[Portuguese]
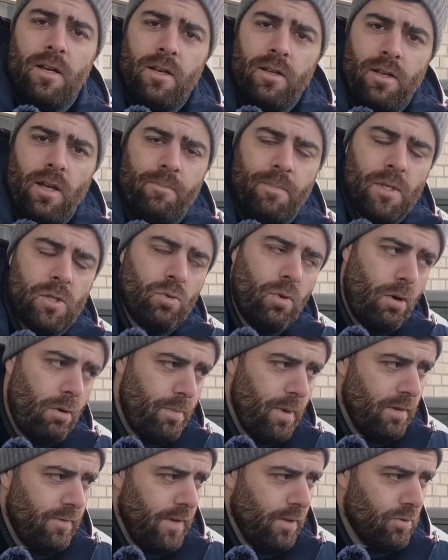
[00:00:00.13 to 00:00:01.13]
E aí
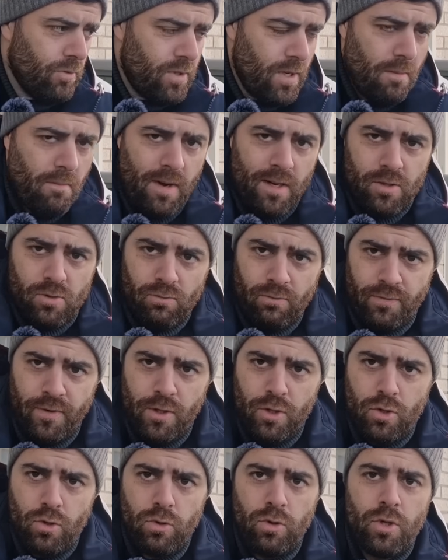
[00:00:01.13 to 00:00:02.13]
pessoal, bem-vindos a mais um
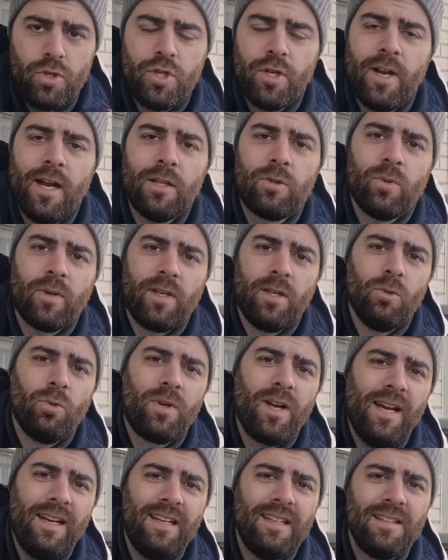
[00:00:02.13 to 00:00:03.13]
vídeo direto aqui
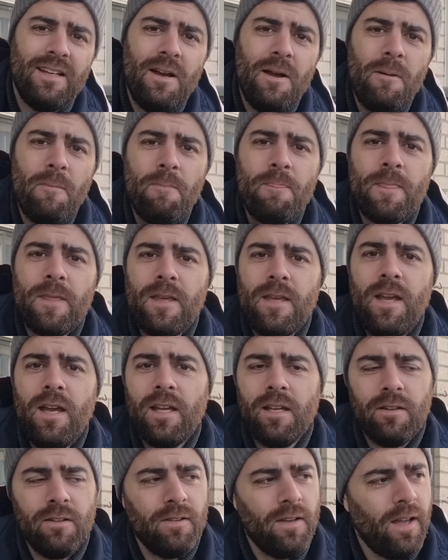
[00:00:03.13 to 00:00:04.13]
do Canadá. E
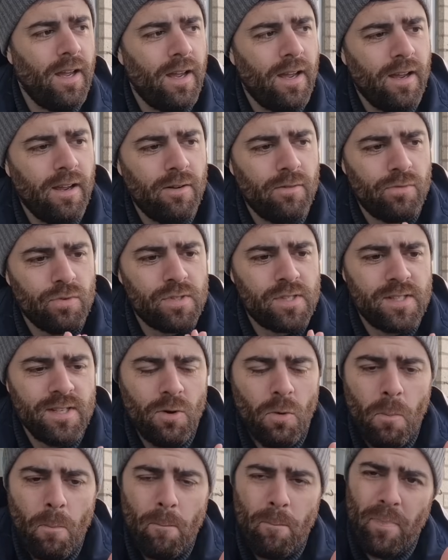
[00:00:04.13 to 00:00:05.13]
aí, é,
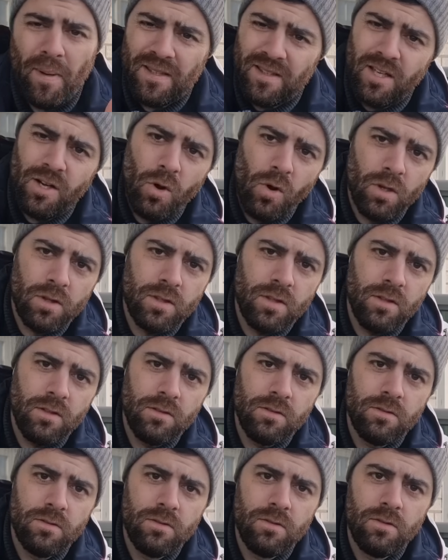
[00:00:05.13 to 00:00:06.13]
você é um
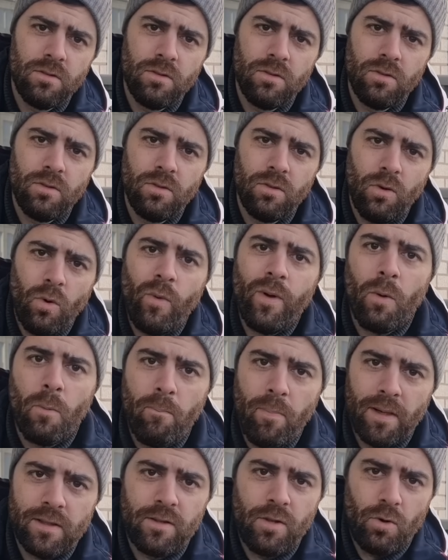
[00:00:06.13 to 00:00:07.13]
patriota ou é um
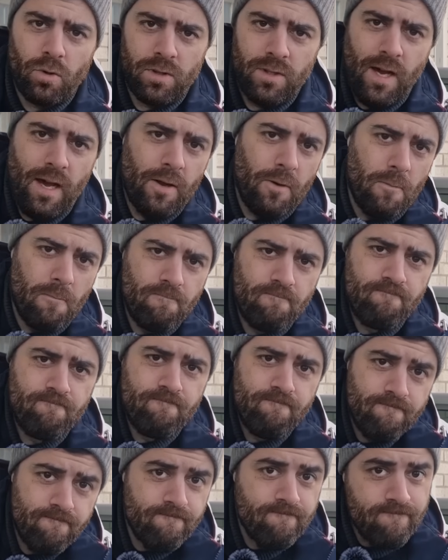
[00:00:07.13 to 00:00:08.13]
patriotário?
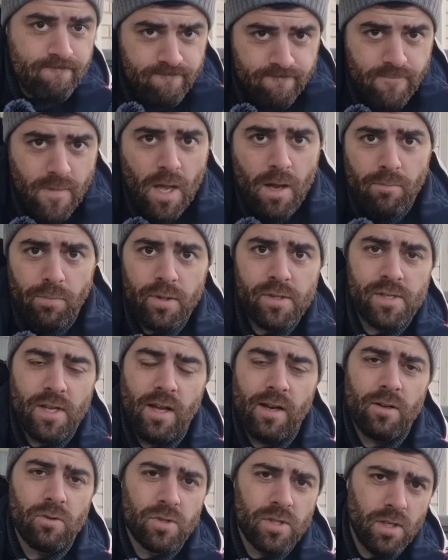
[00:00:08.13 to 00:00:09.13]
Pois
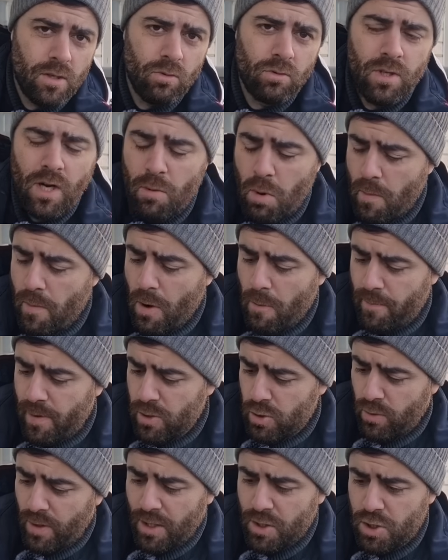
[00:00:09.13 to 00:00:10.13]
é, né? eu sei que o termo é meio
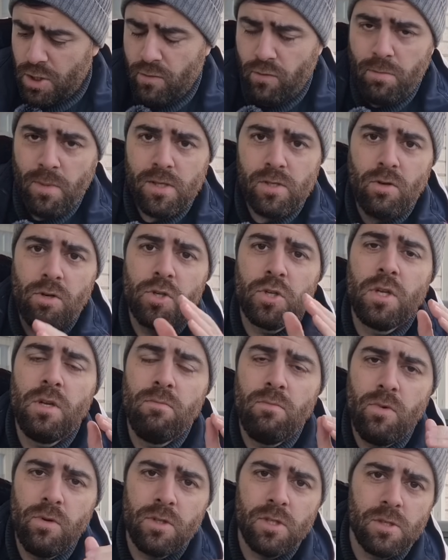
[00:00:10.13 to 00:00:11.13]
pejorativo, mas eu acho
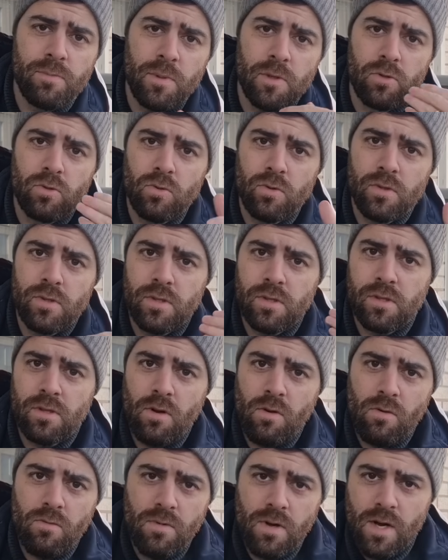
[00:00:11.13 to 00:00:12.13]
que muitas pessoas
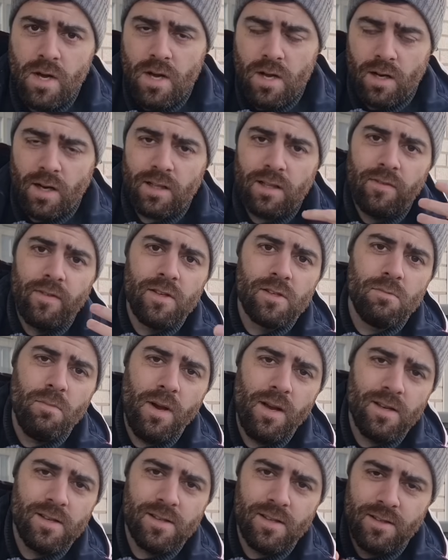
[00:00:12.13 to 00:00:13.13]
estão cada vez
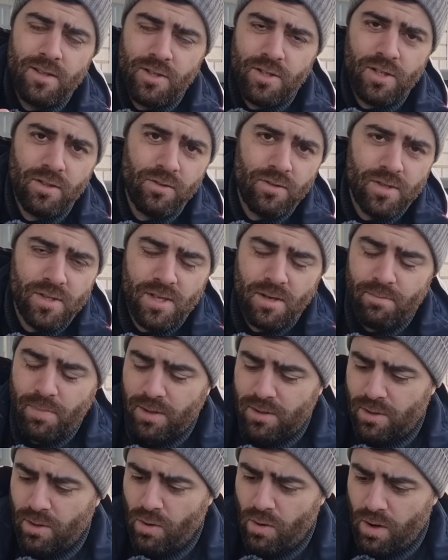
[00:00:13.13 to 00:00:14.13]
mais aí deixando de ser
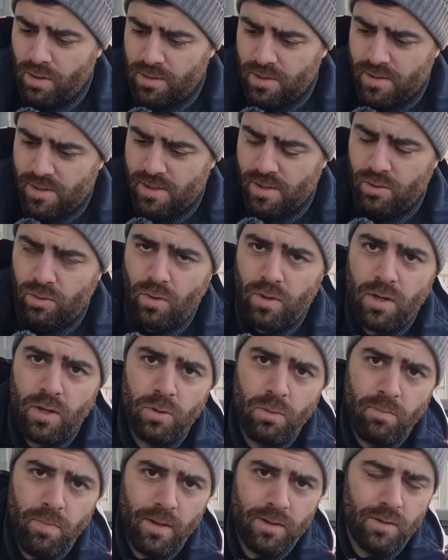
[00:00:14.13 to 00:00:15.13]
patriotas e se
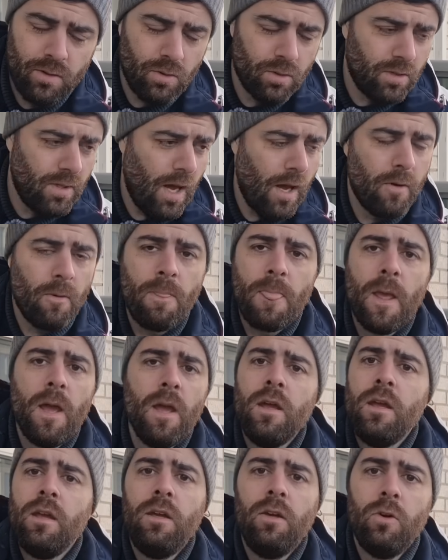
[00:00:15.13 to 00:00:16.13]
tornando patriotário.
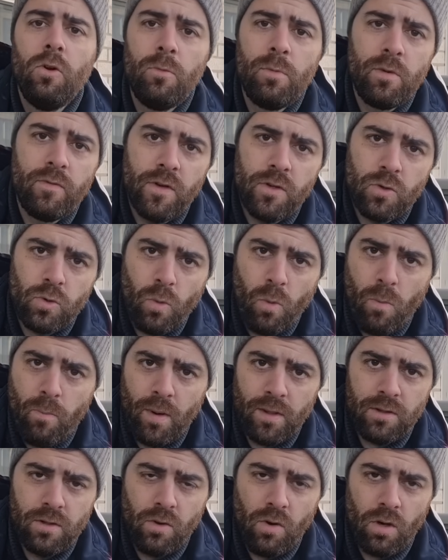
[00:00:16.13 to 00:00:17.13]
Eu não me vejo como
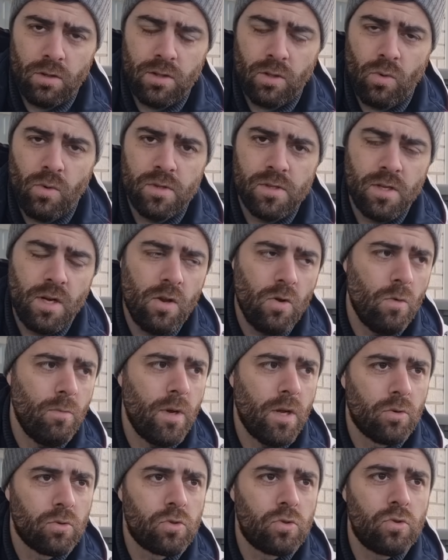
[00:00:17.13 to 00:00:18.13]
patriota coisa
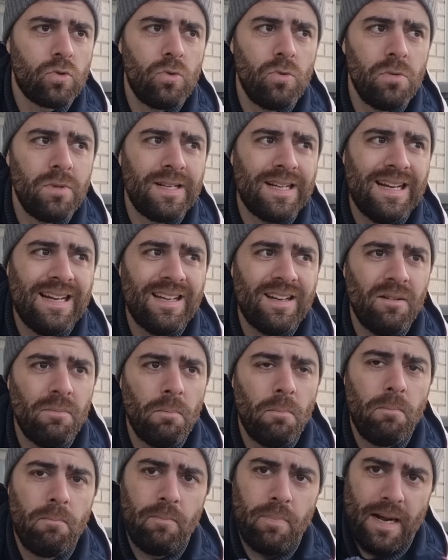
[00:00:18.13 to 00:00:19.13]
nenhuma, eu sou um cara
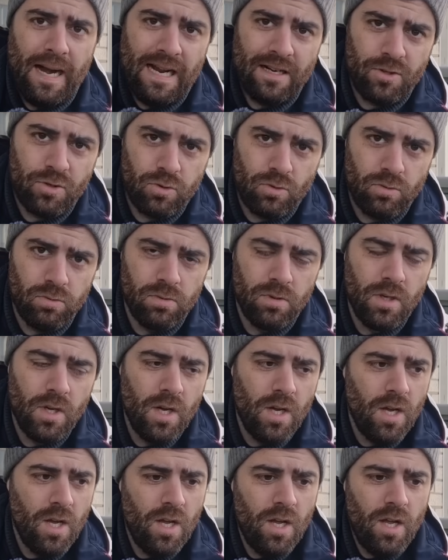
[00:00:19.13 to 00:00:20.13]
prático.
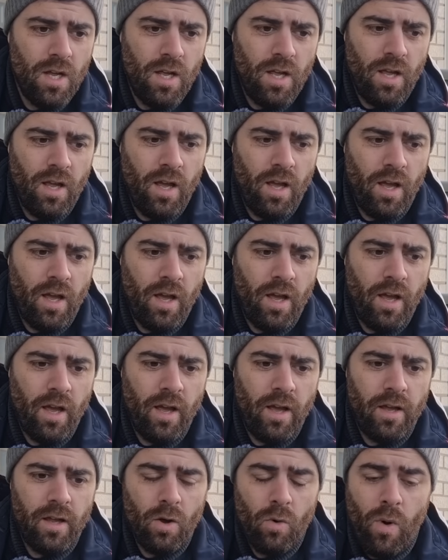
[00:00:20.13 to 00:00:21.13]

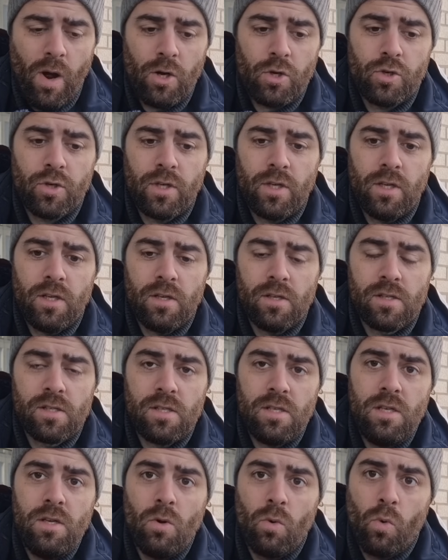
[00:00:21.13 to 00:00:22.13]
É, eu acho que
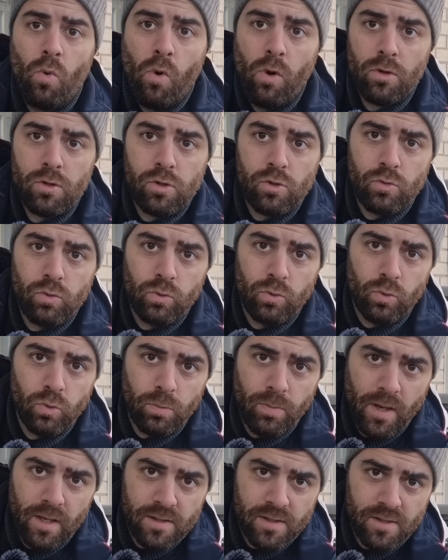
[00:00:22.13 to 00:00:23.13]
sim, eu gosto
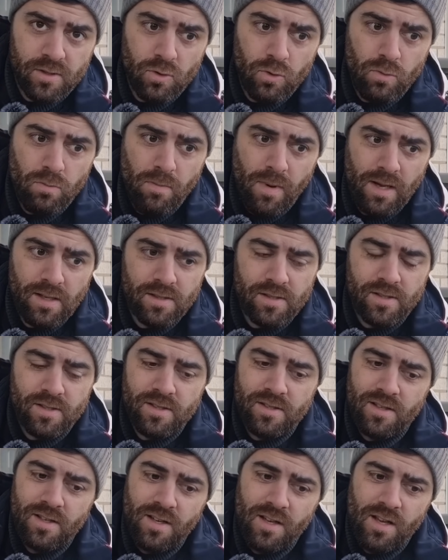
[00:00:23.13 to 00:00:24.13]
do Brasil,
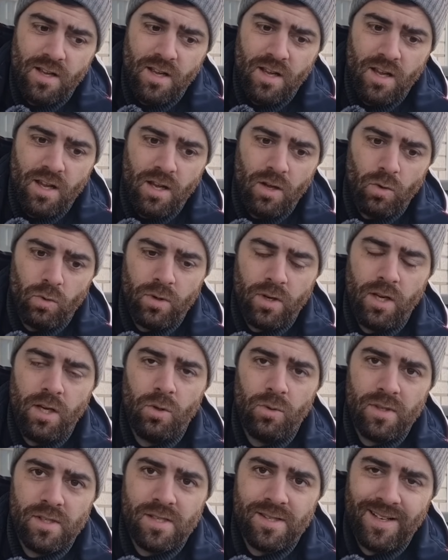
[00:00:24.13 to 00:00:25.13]
mas eu
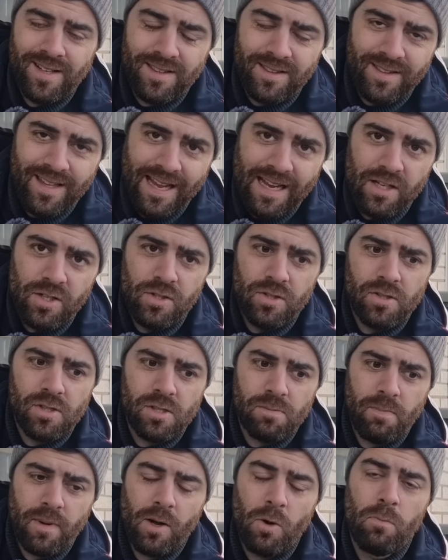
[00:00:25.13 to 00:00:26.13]
crio
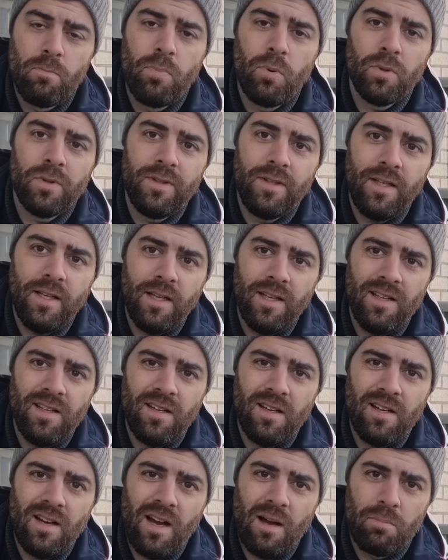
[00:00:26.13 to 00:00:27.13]
estratégias para eu poder
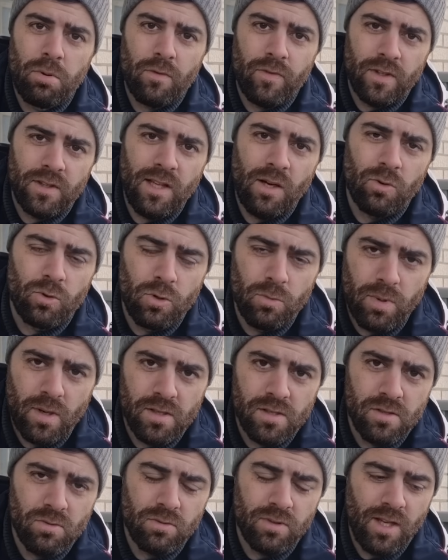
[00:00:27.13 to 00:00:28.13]
aproveitar o que o
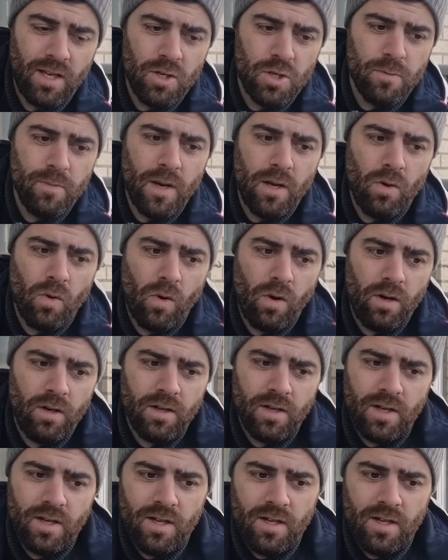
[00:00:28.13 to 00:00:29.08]
Brasil tem de melhor